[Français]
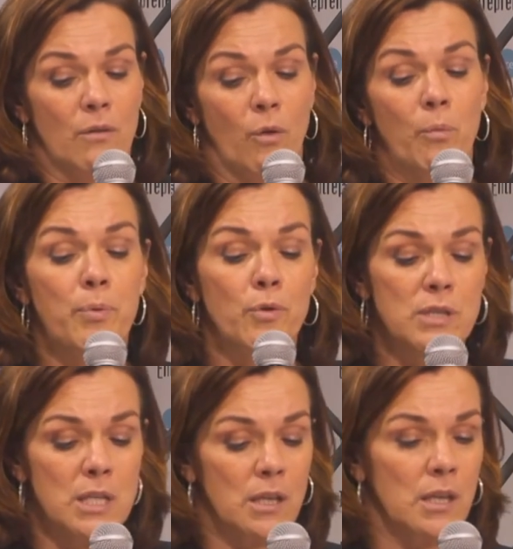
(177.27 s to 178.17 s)
On peut
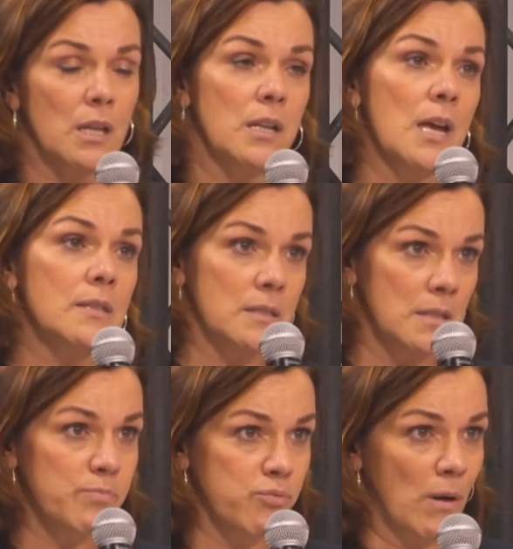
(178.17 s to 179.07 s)
dire qu'il y a
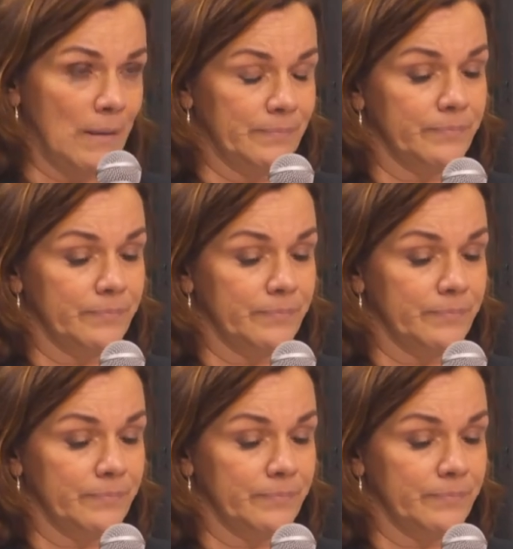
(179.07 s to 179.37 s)
six points.